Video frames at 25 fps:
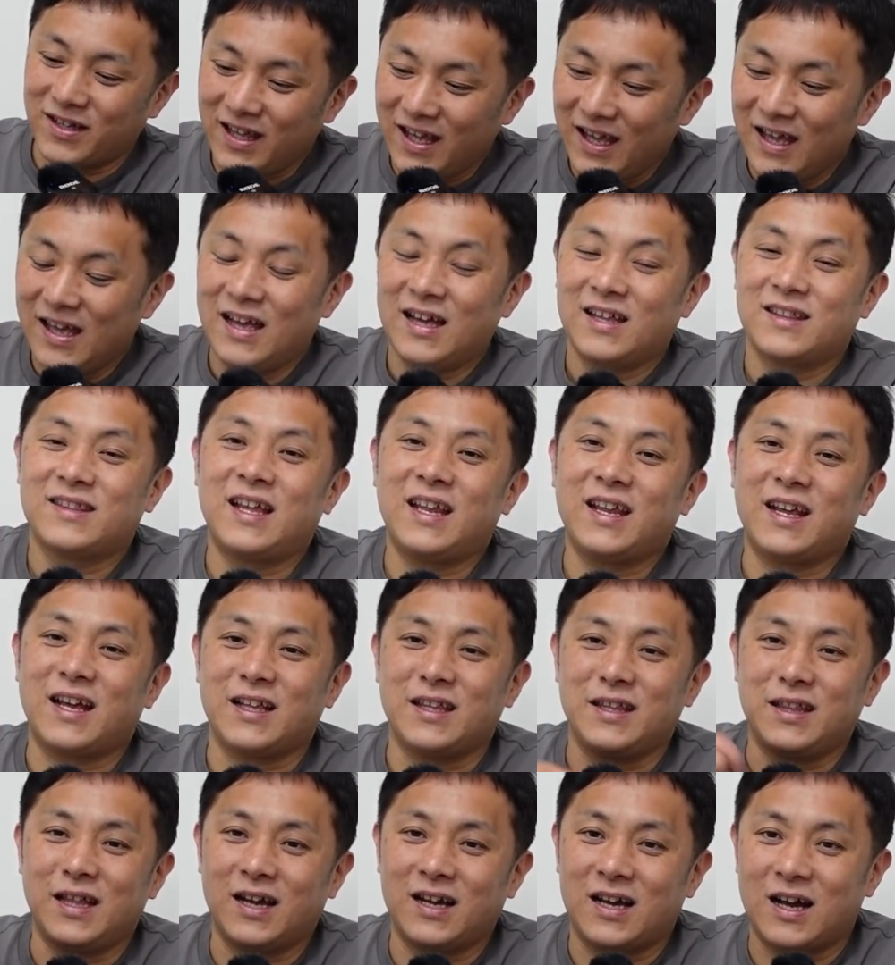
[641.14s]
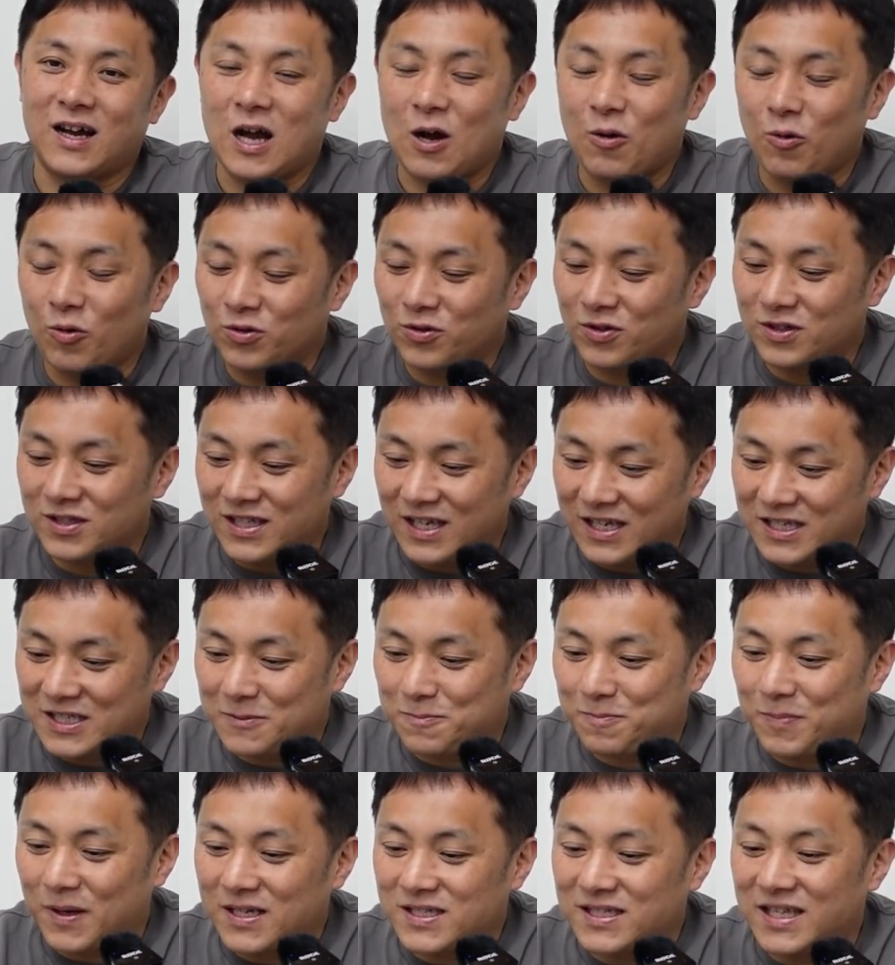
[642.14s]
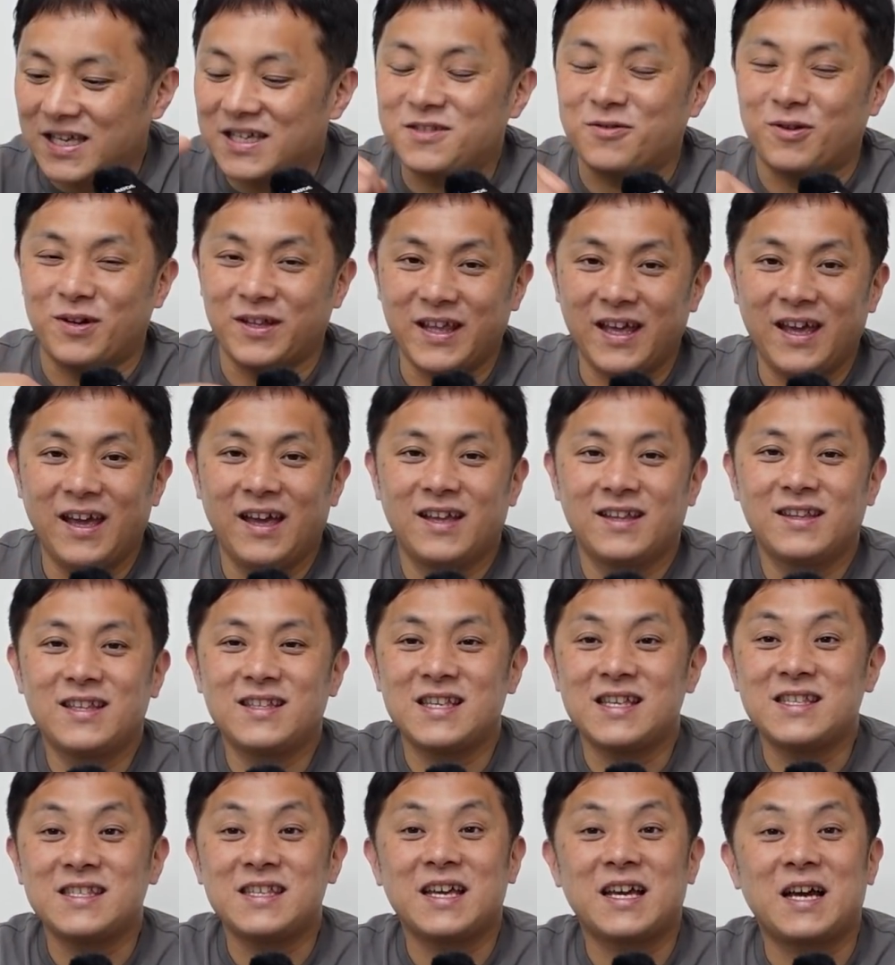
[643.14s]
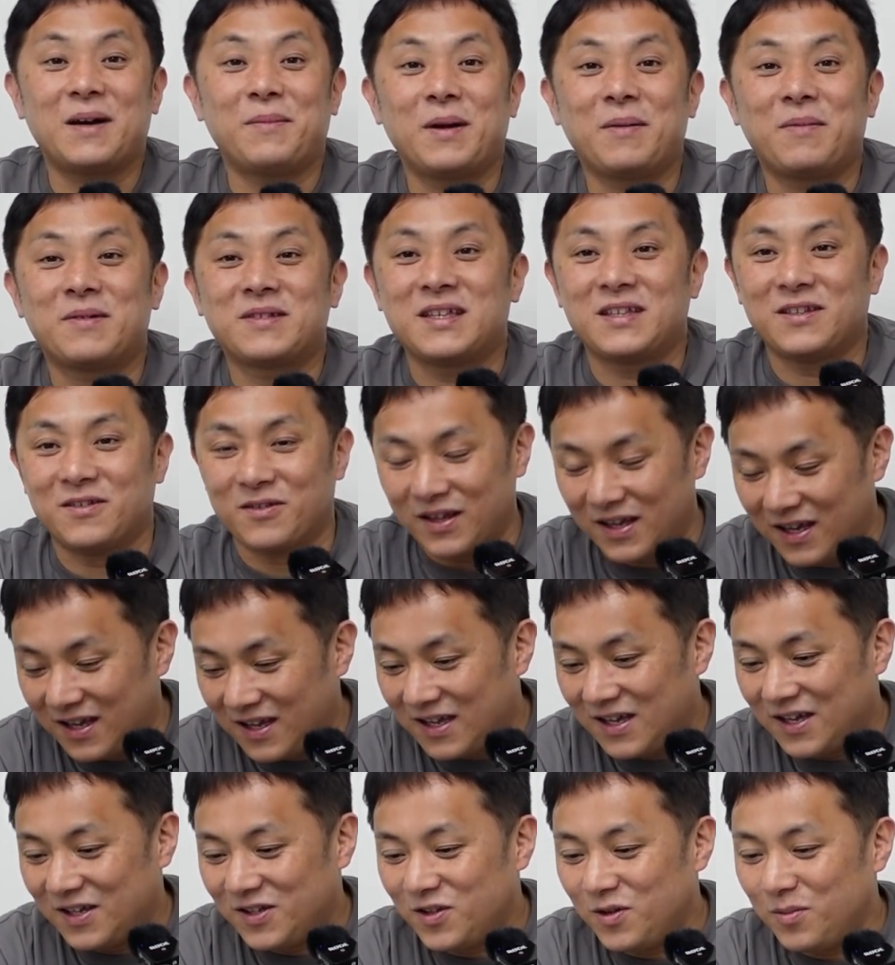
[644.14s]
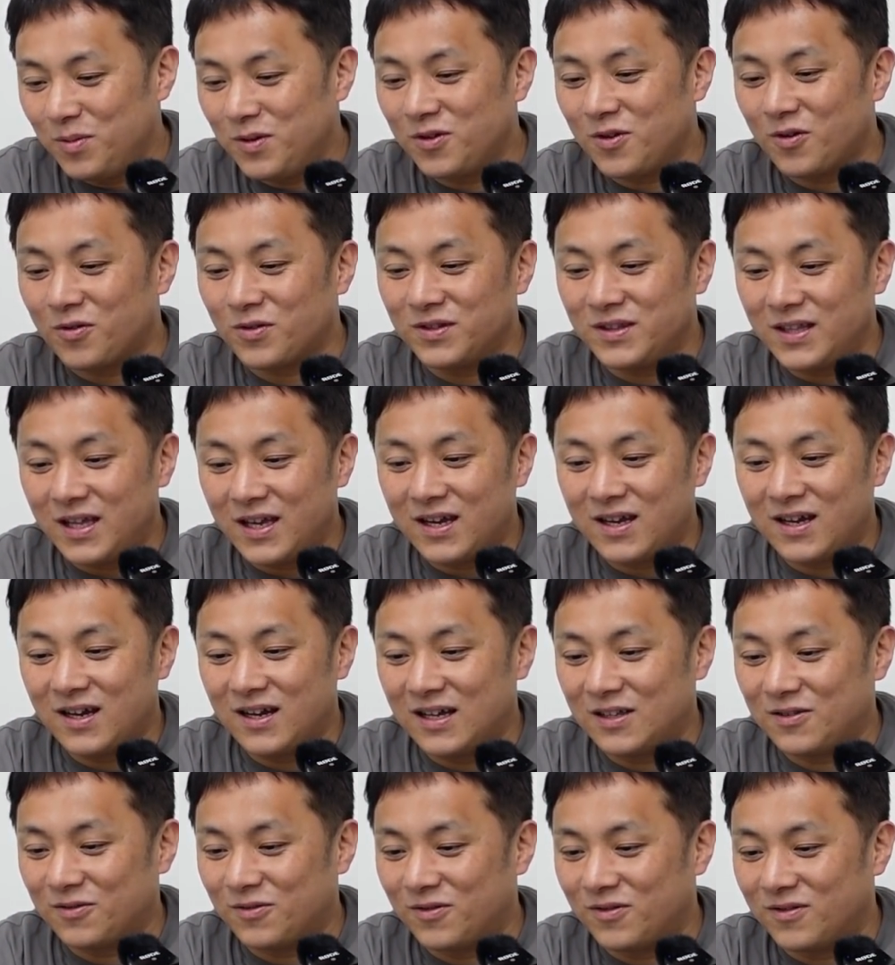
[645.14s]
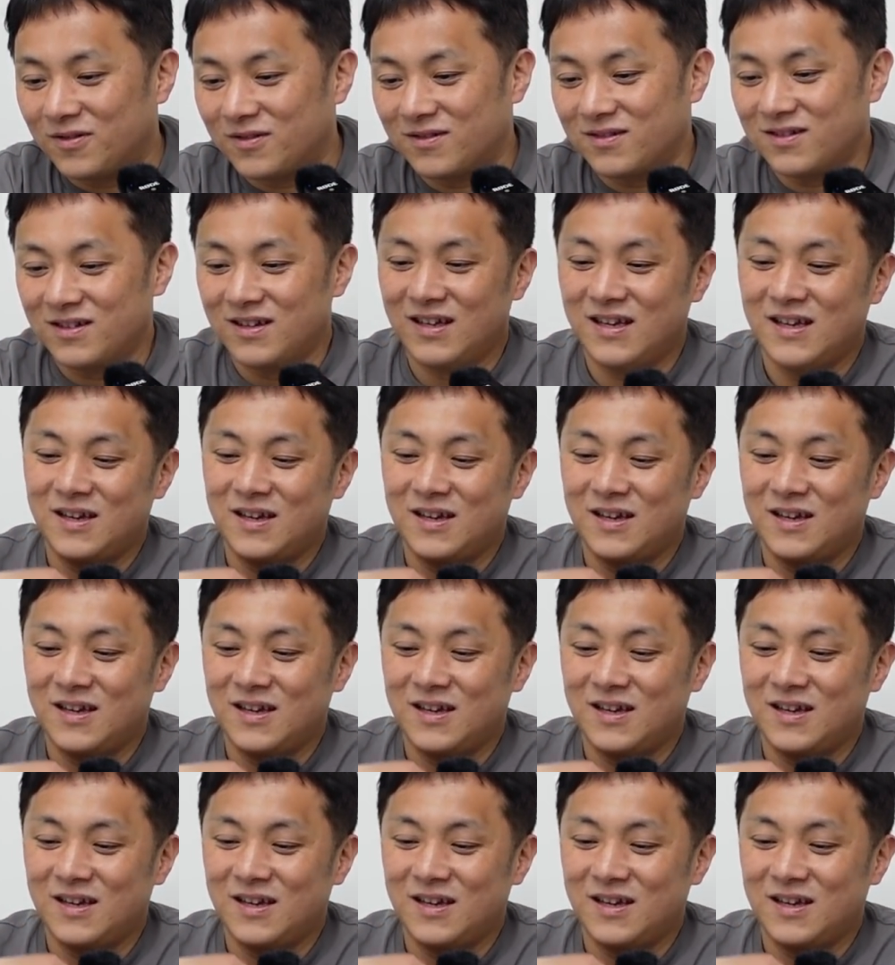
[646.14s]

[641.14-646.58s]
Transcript: かね、誰かになんか書こうとして失敗したやつとかね、で全然構いませんので、郵便局にね、あの、